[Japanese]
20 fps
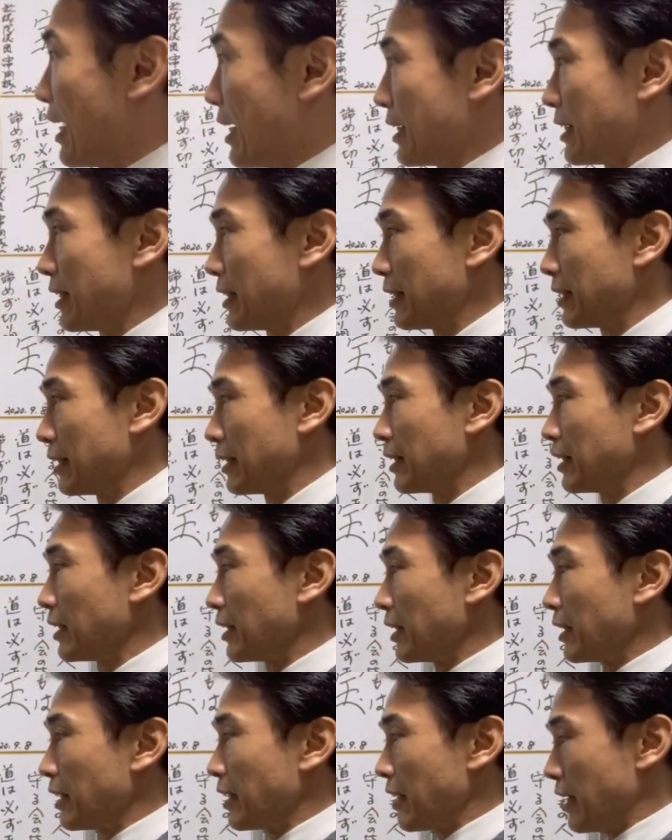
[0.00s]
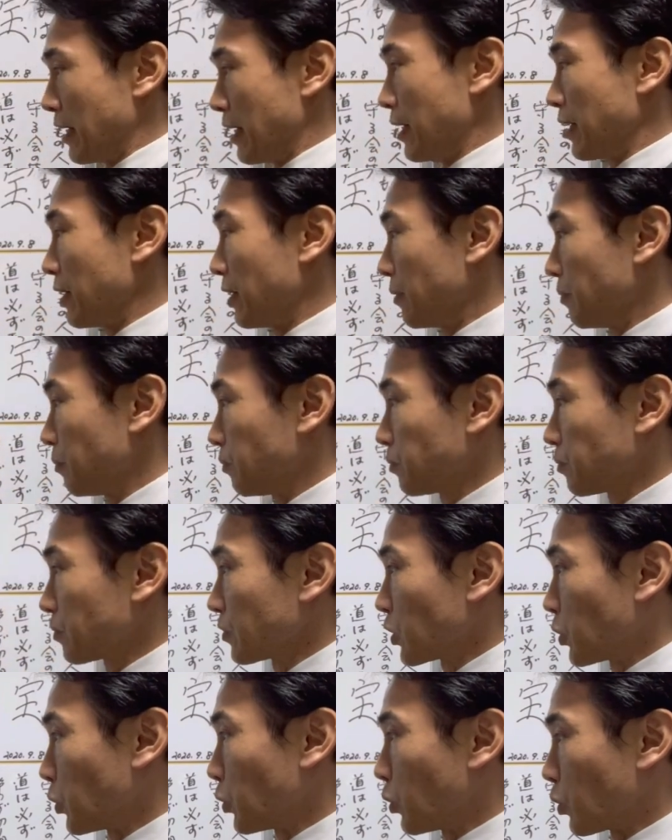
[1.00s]
い。え、
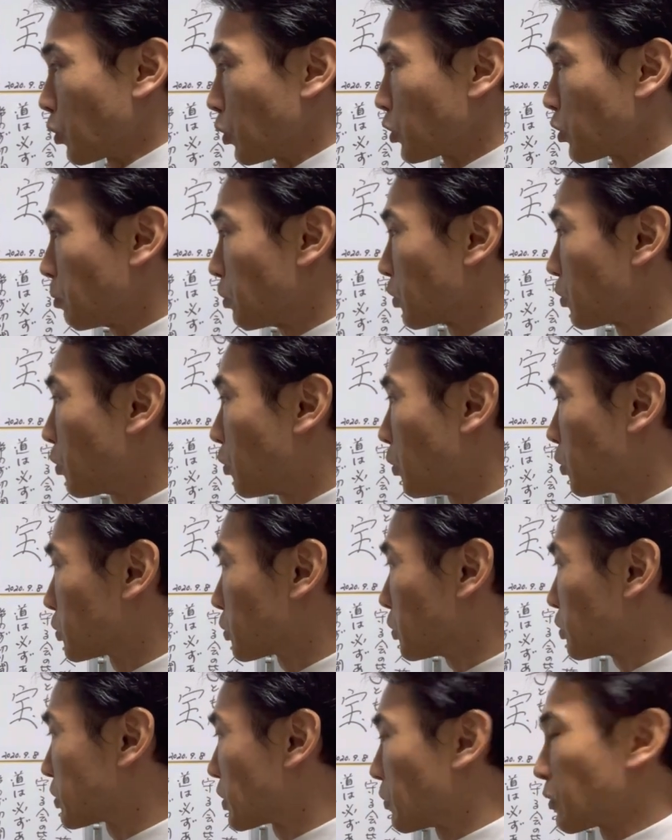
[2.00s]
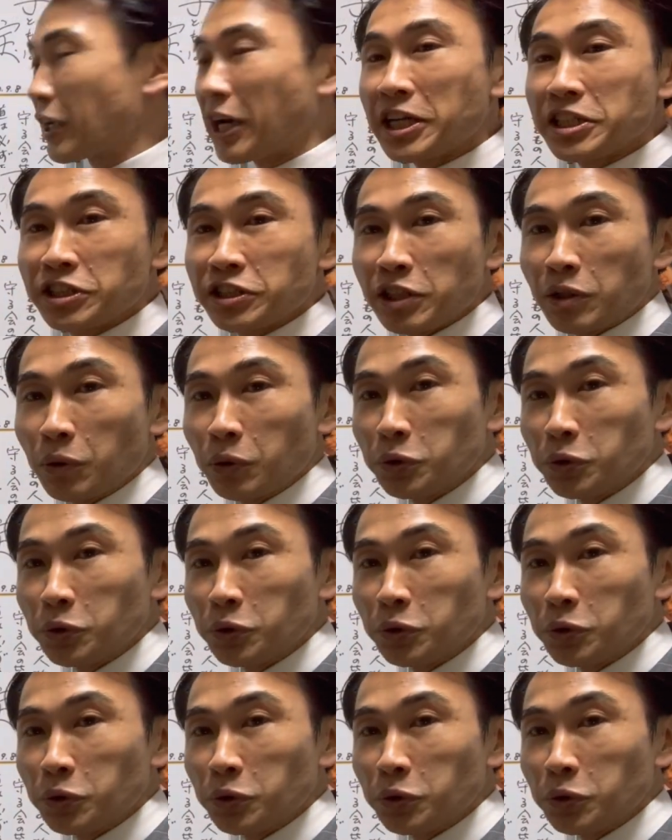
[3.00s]
この子供のお父さんを介しての